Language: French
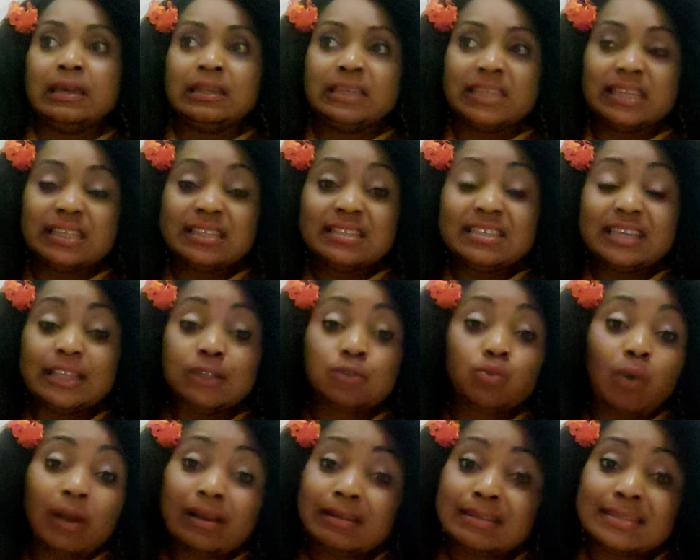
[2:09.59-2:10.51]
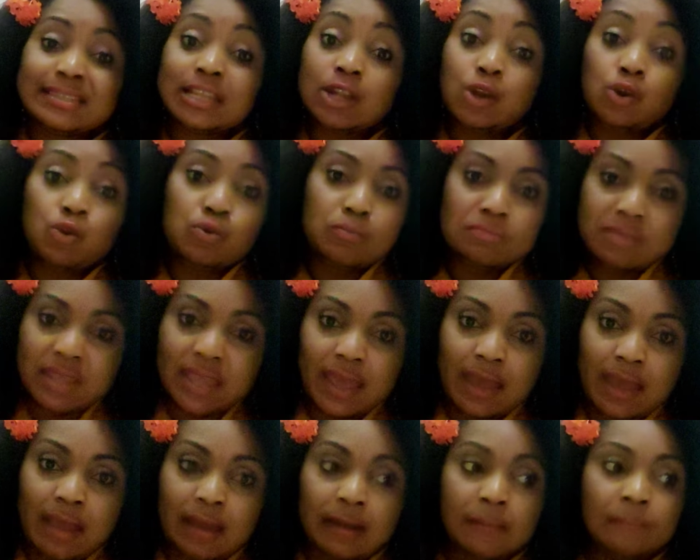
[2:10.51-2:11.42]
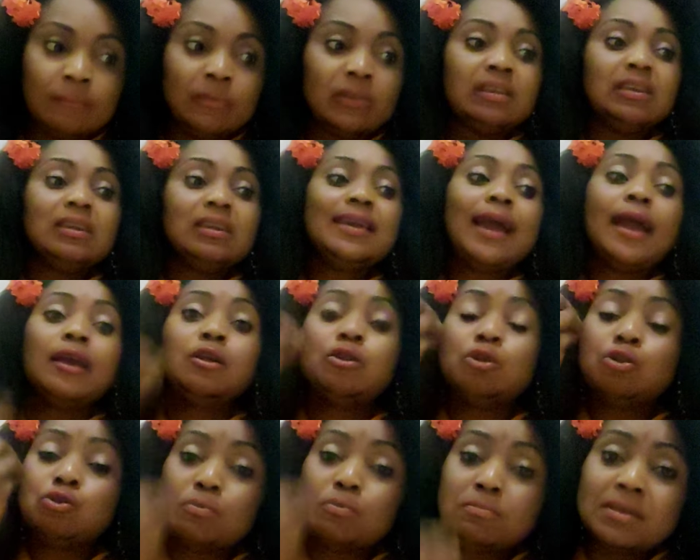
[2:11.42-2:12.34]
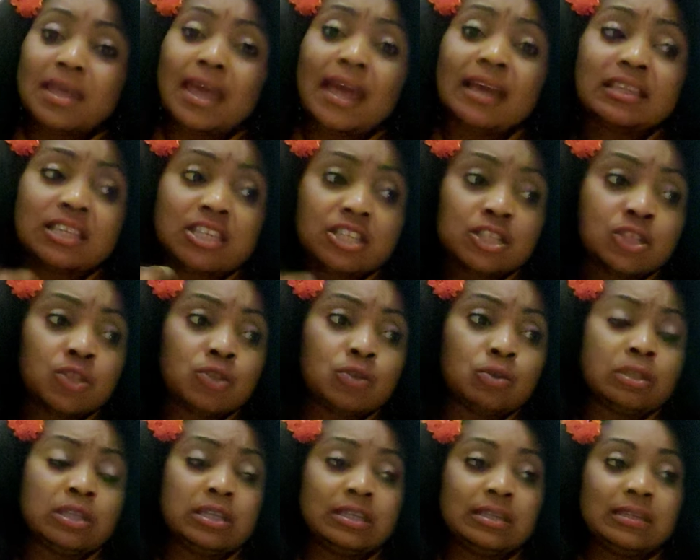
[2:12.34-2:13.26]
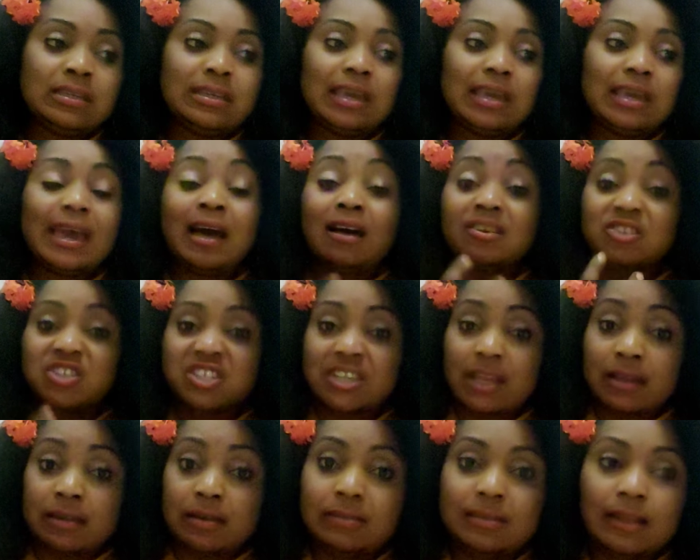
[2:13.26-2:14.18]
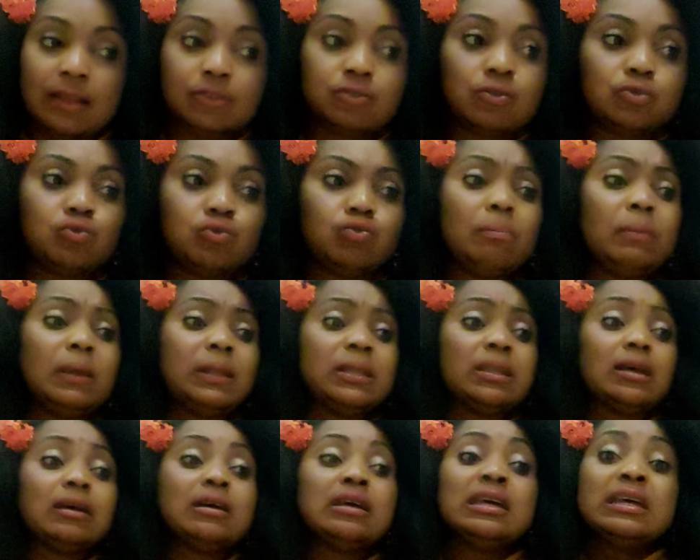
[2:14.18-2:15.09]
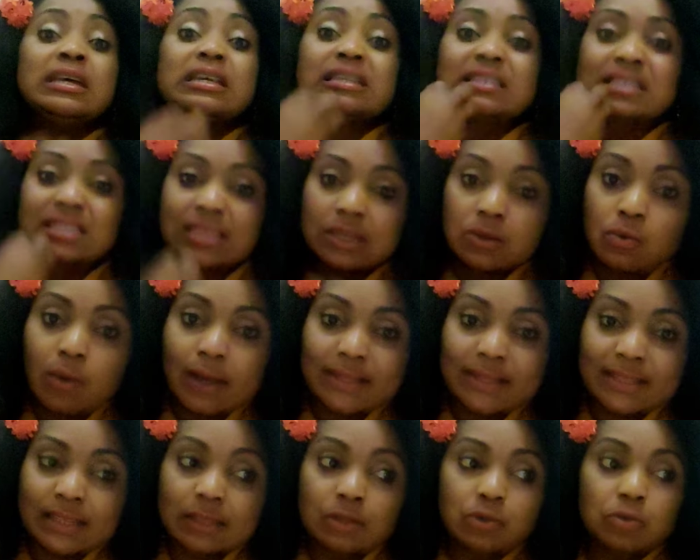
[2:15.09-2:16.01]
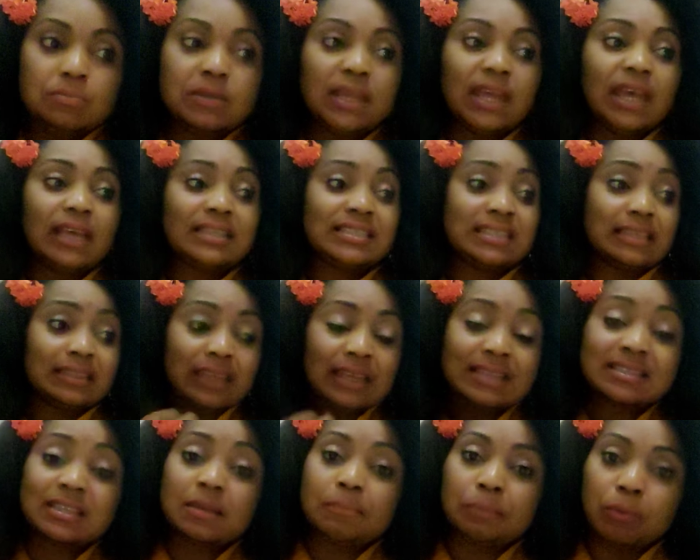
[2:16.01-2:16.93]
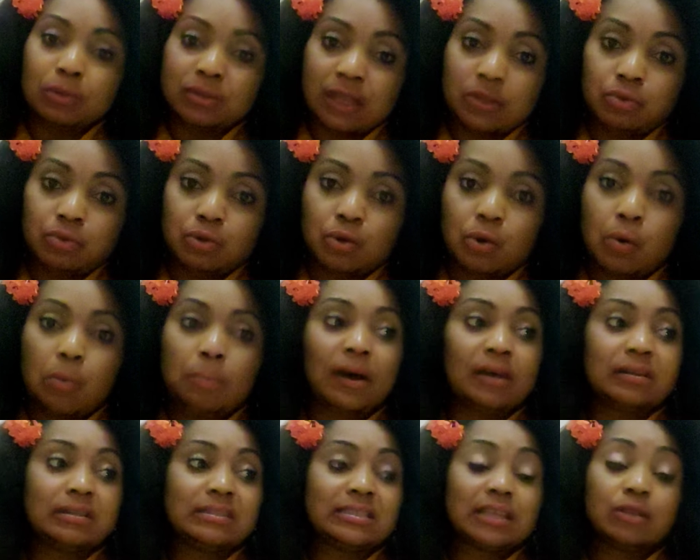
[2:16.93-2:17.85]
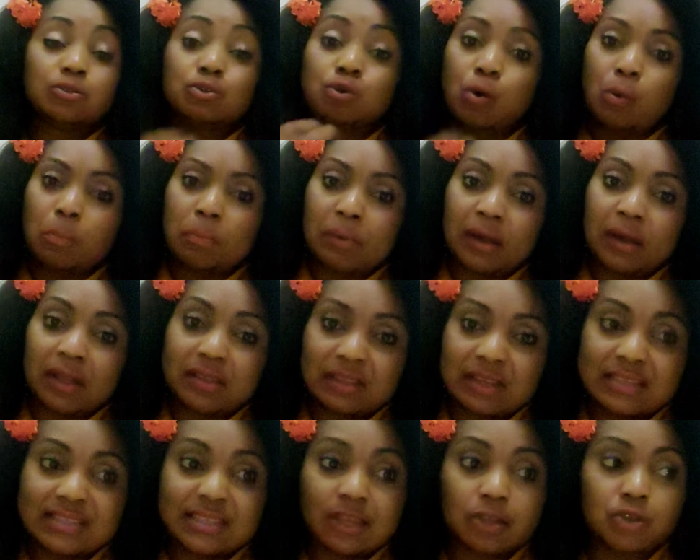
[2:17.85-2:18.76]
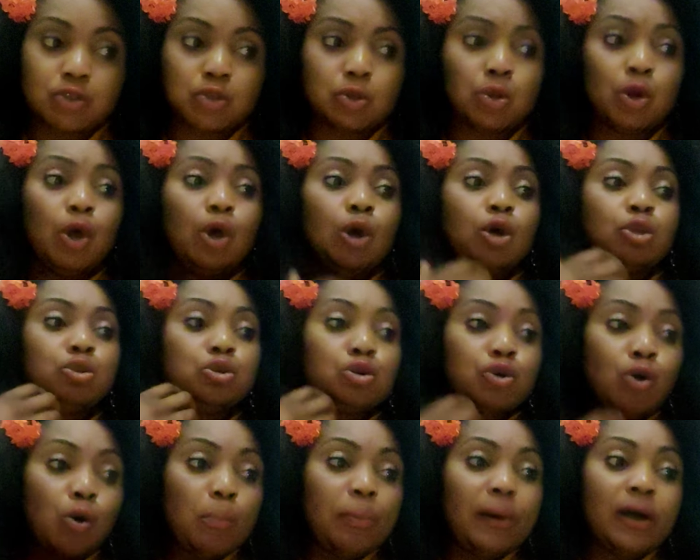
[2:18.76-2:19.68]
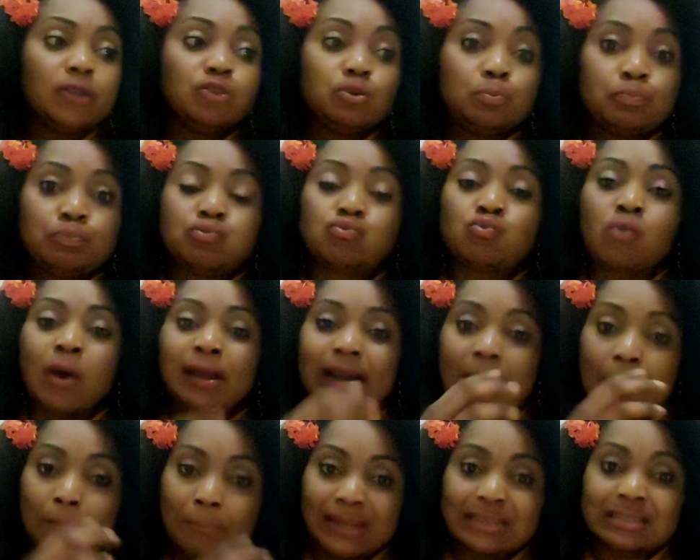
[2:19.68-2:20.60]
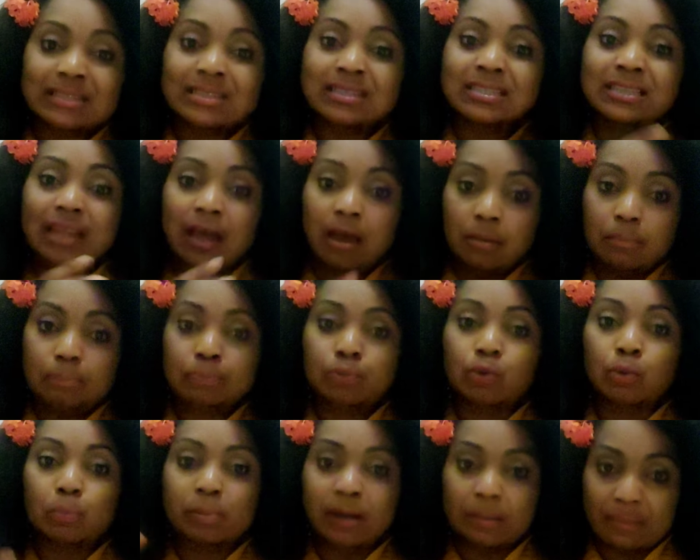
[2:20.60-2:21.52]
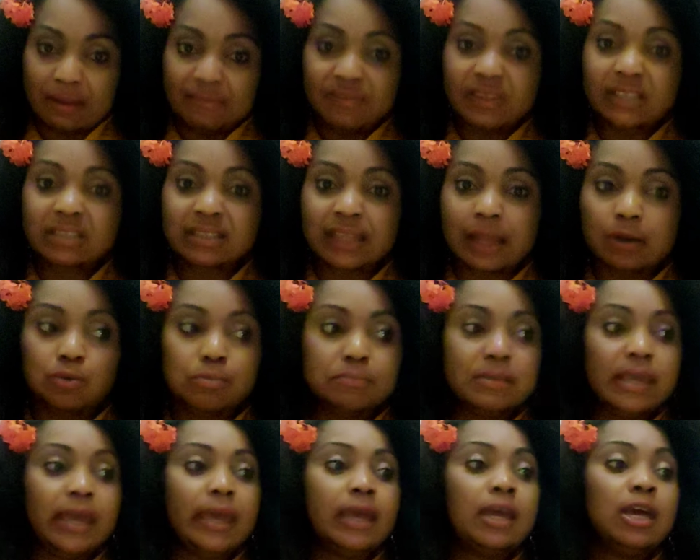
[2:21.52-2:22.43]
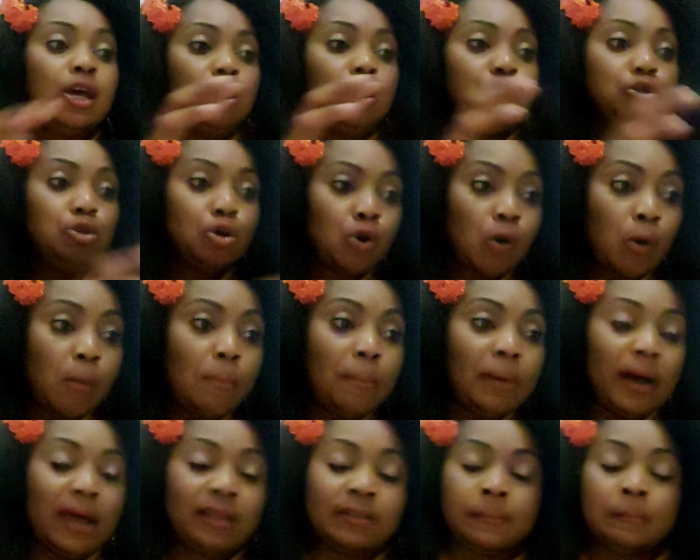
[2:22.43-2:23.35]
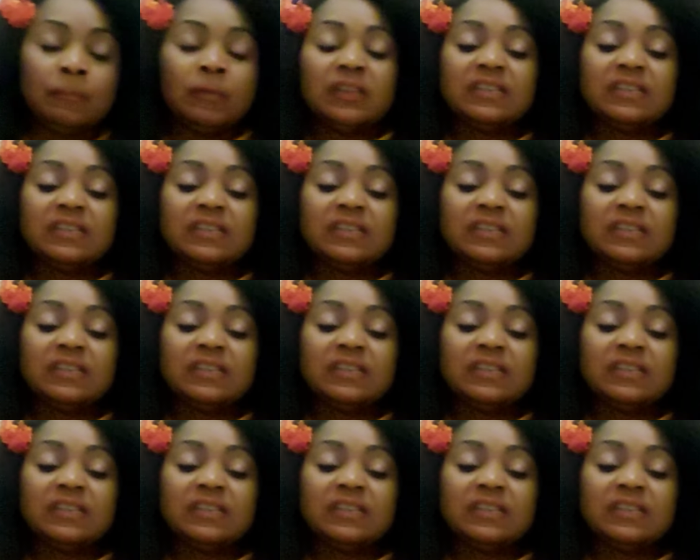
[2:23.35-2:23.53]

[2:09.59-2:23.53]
Qui dit étoile dit lumière il y a une lumière qui, qui, est en chacun d'entre nous. Et maintenant, c'est quoi cette lumière C'est très important de comprendre ça, de comprendre les enjeux, de comprendre pourquoi la matrice a un problème avec ta lumière, de comprendre.